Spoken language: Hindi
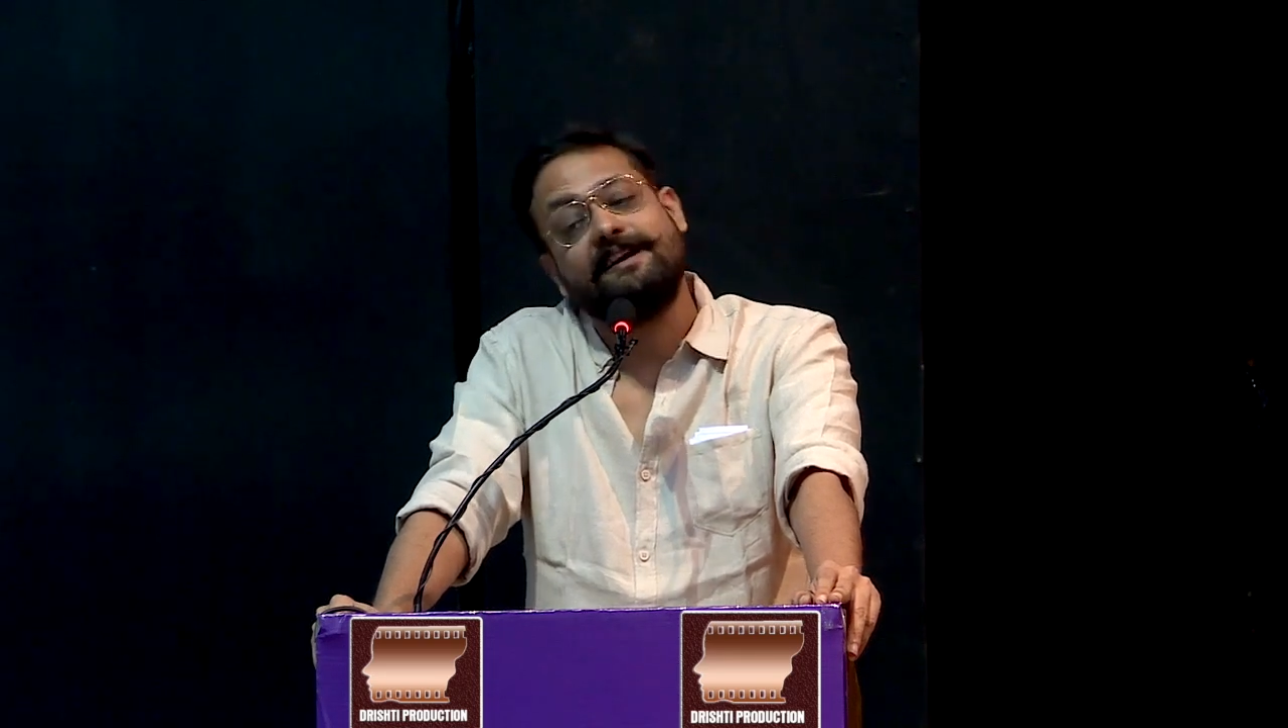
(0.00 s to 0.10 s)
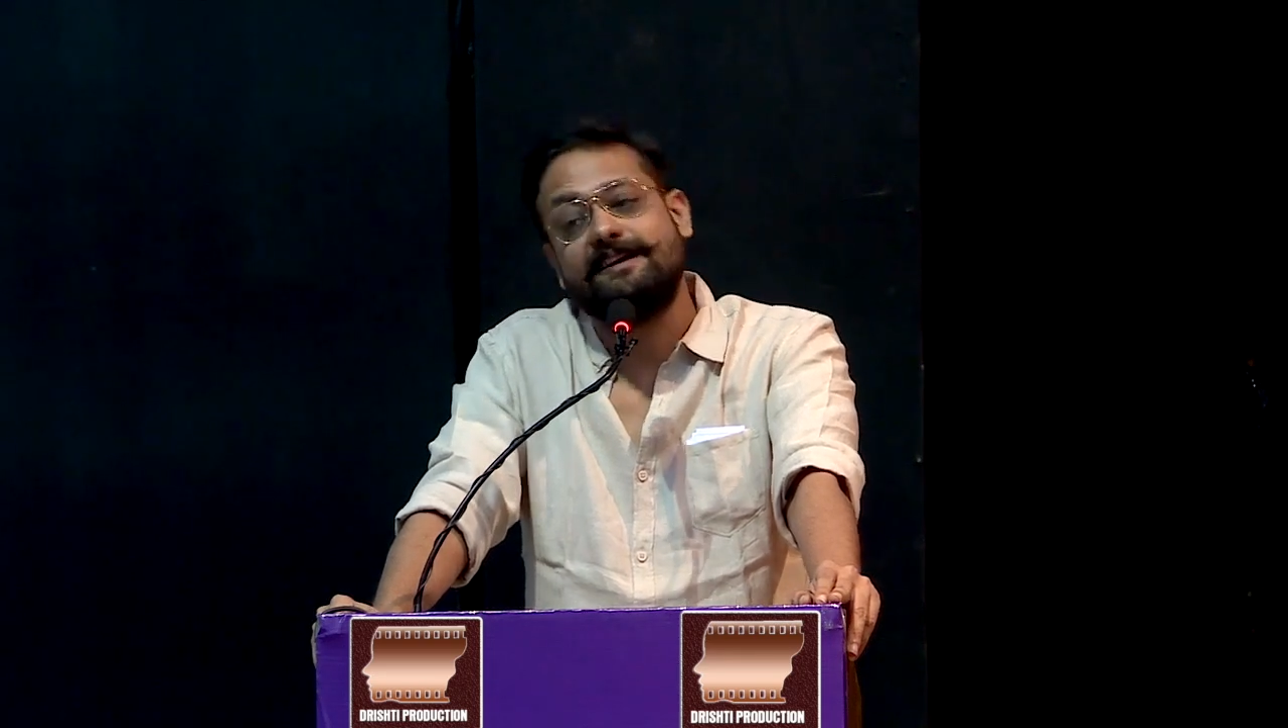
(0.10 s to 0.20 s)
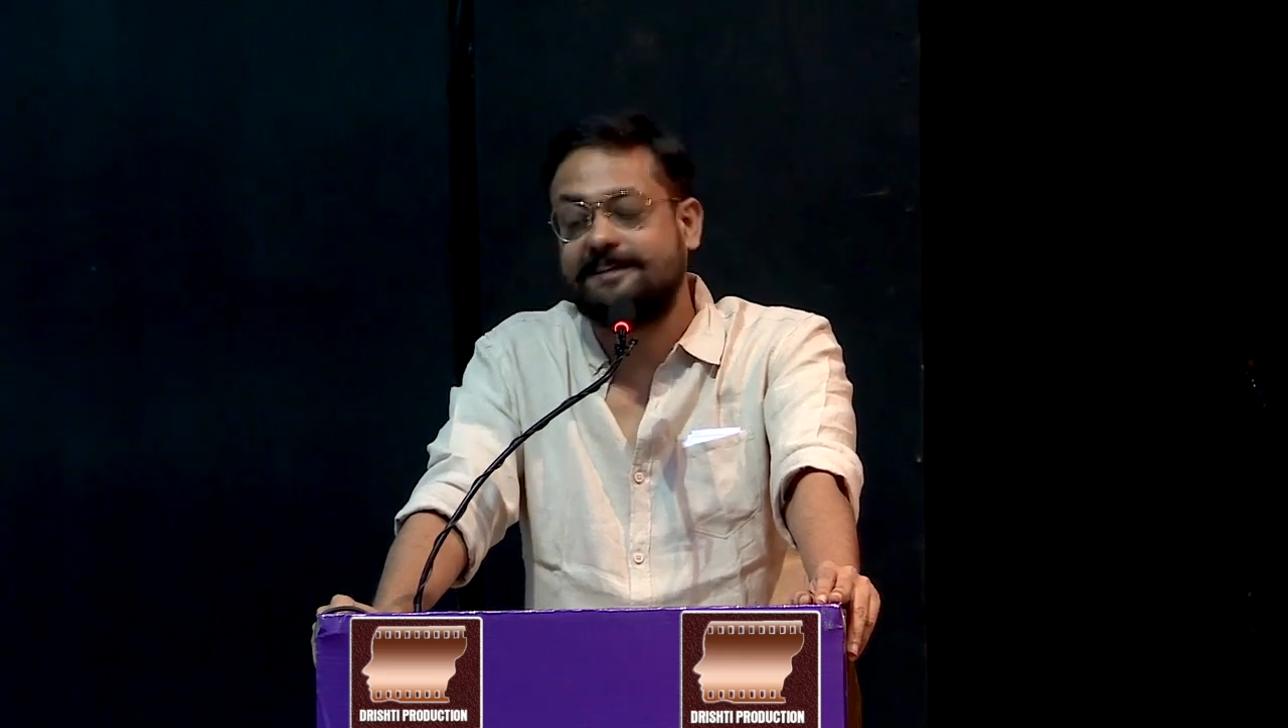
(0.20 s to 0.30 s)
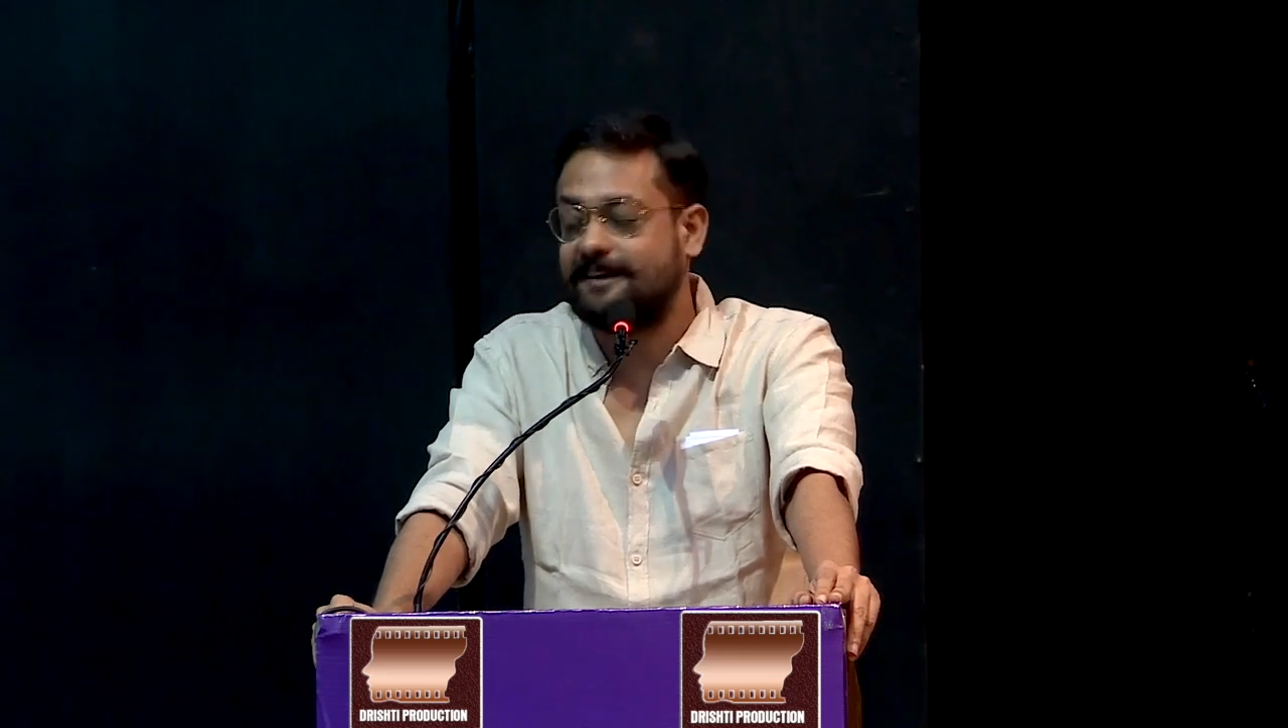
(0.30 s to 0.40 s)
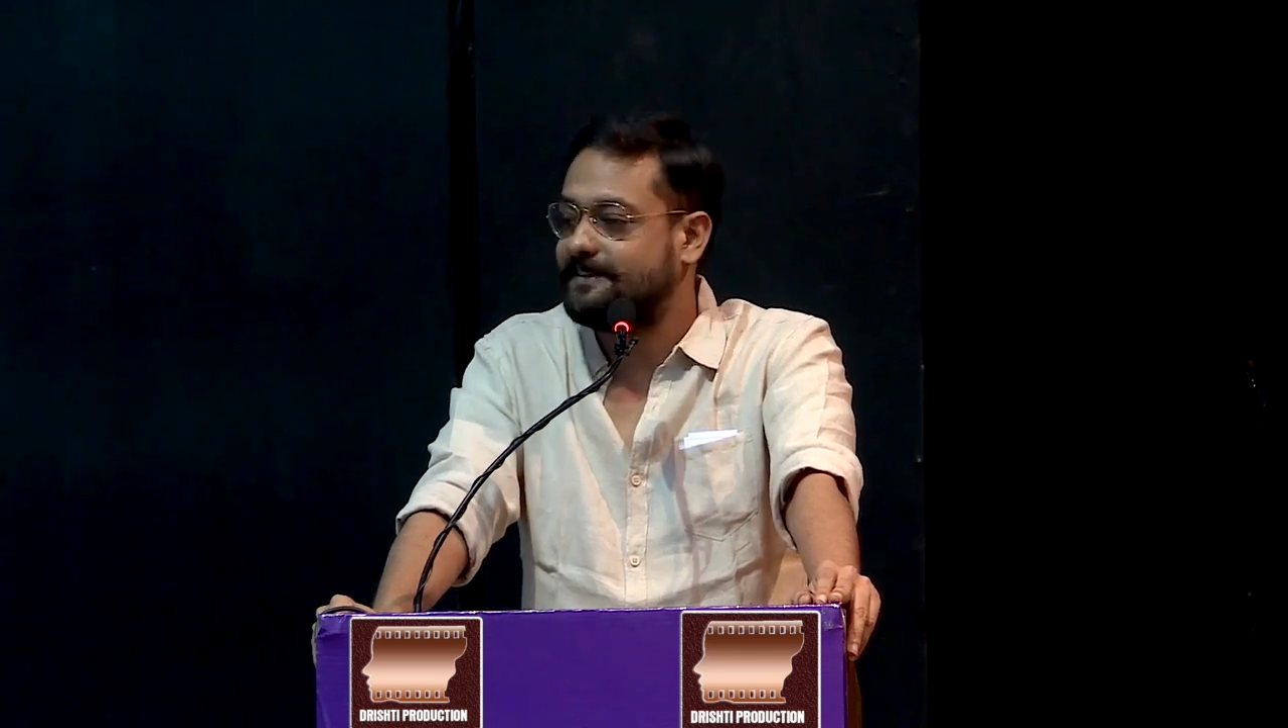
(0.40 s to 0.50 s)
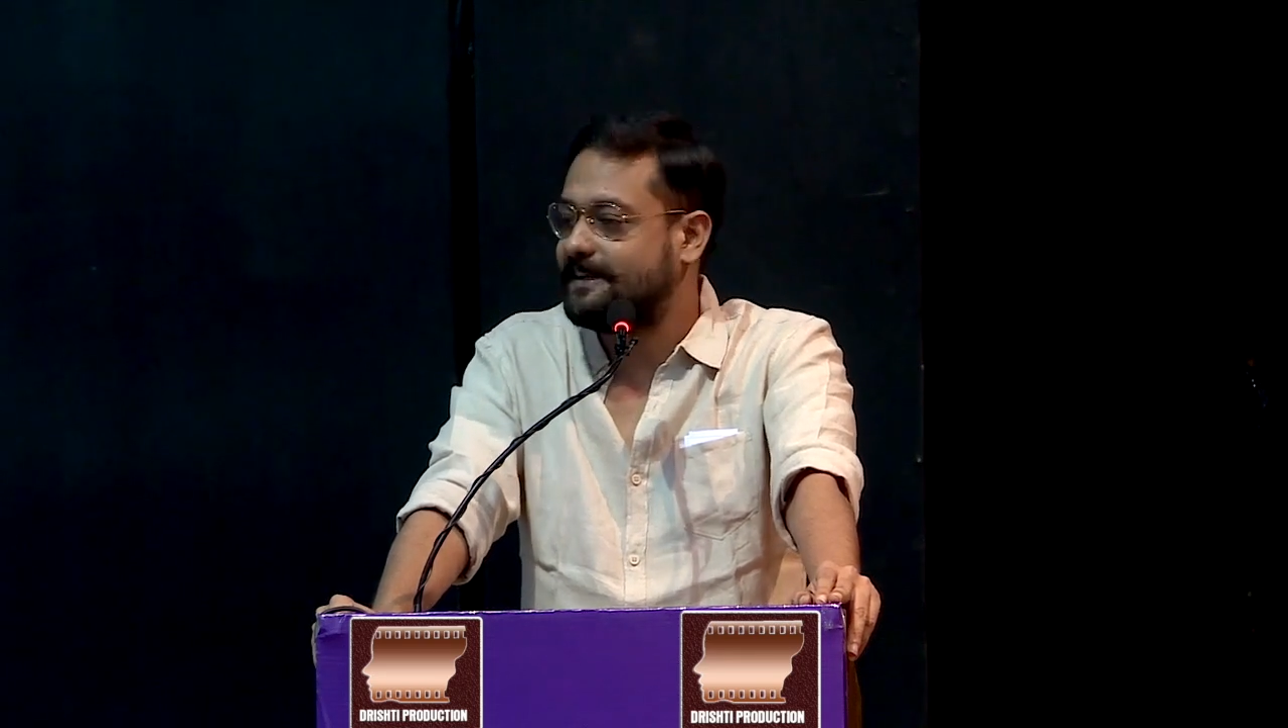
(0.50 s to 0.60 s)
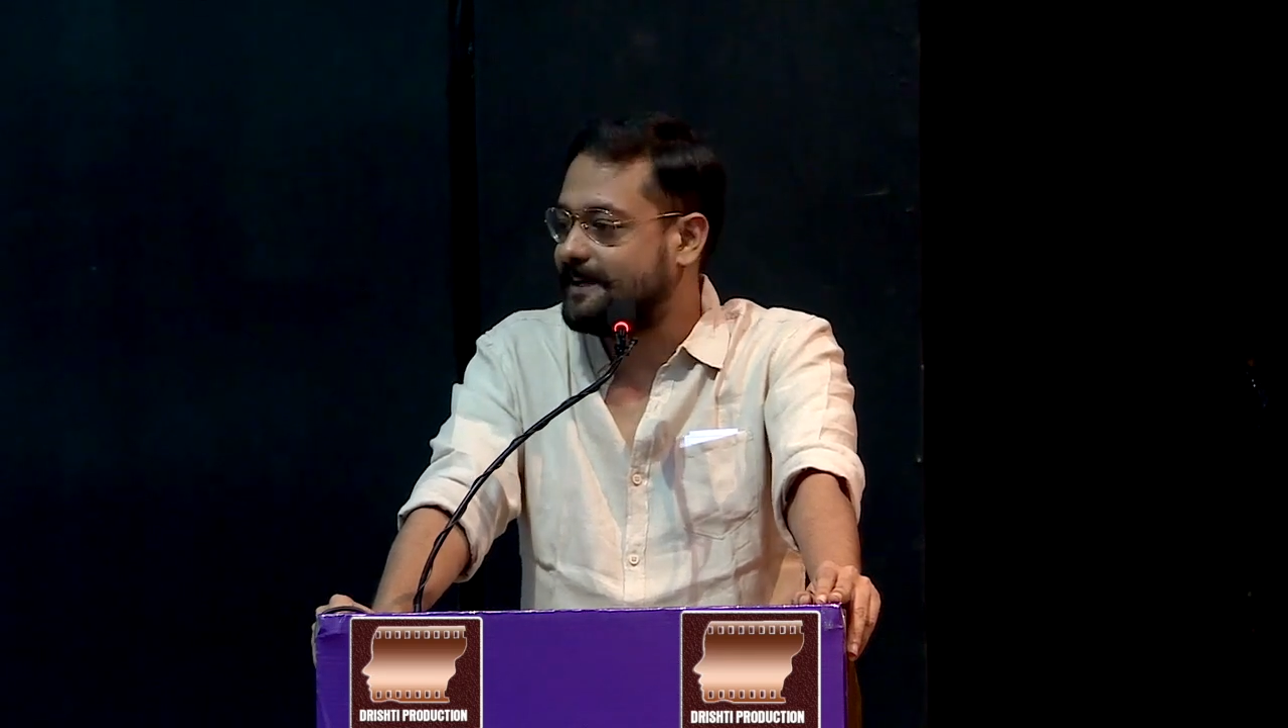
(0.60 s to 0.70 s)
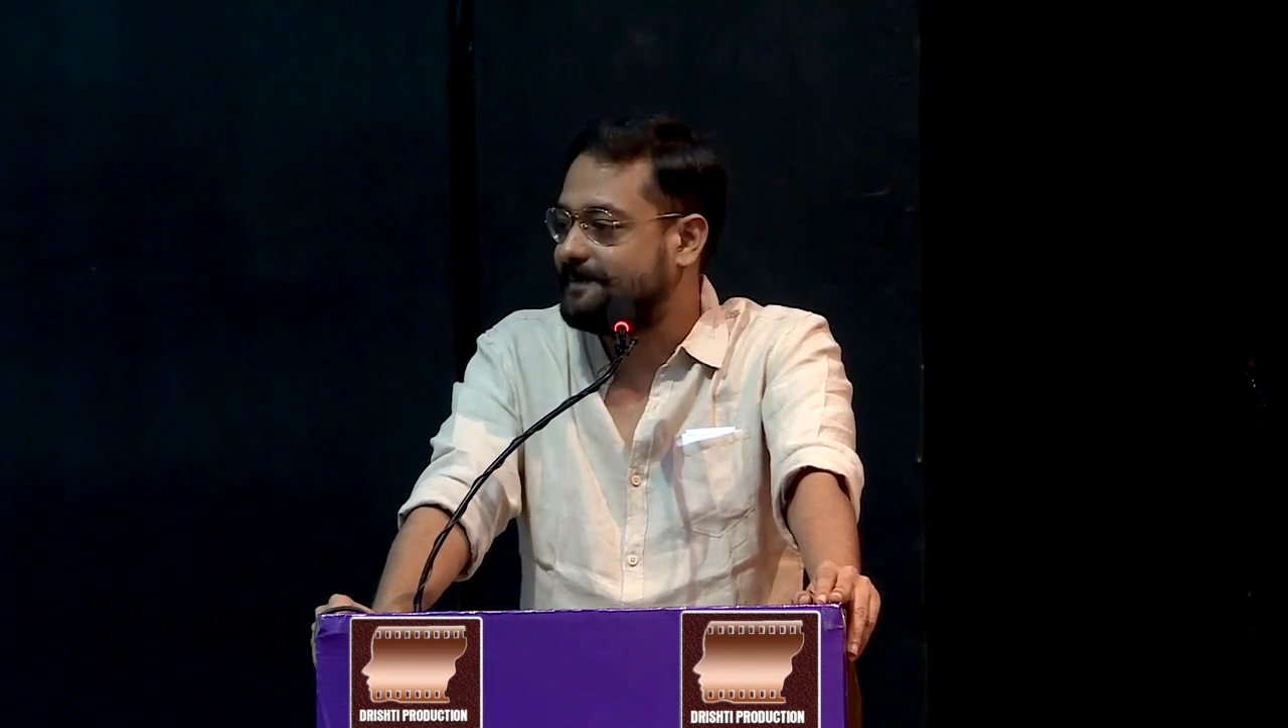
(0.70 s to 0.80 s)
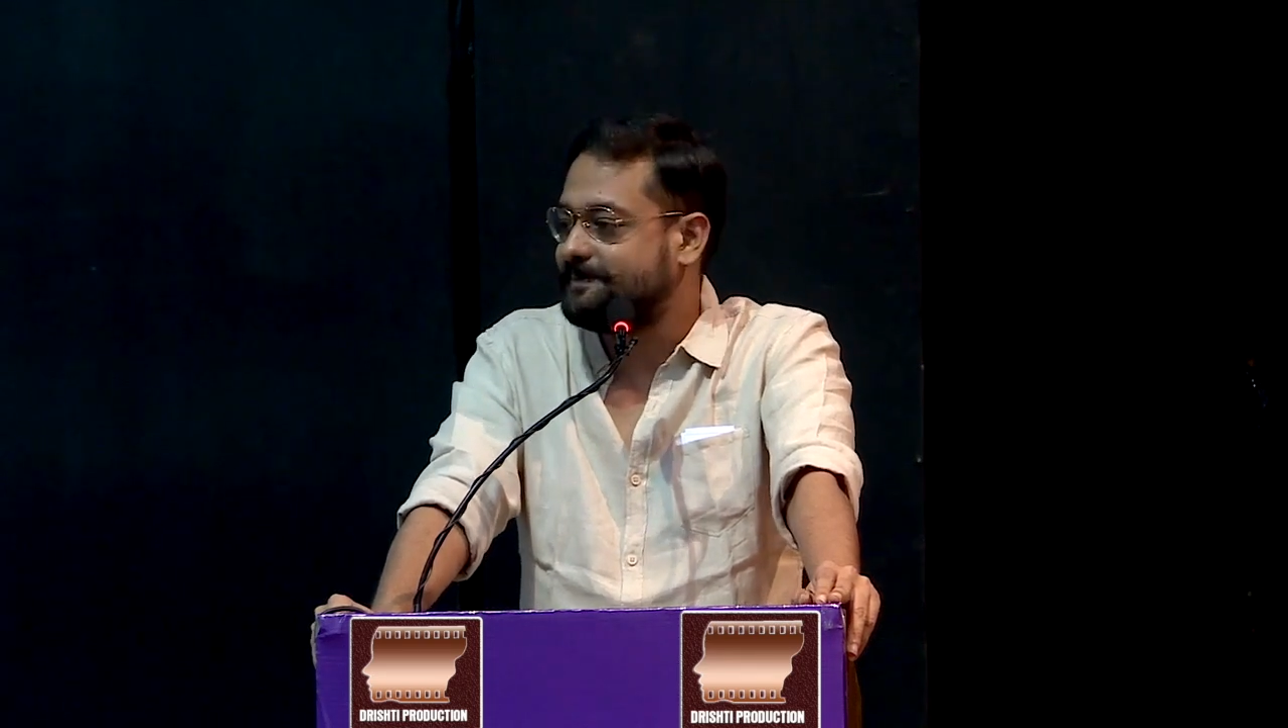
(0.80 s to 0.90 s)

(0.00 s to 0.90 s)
की तरफ देखा